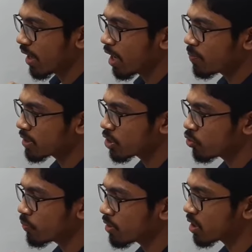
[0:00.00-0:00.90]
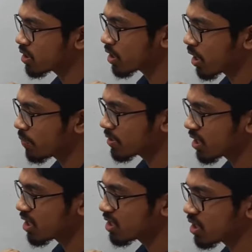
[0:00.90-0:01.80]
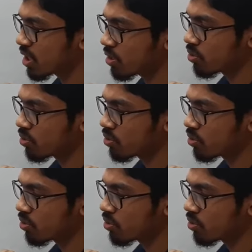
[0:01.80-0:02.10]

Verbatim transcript: এই পাশের উপরটার সাথে এই পাশের নিচেরটার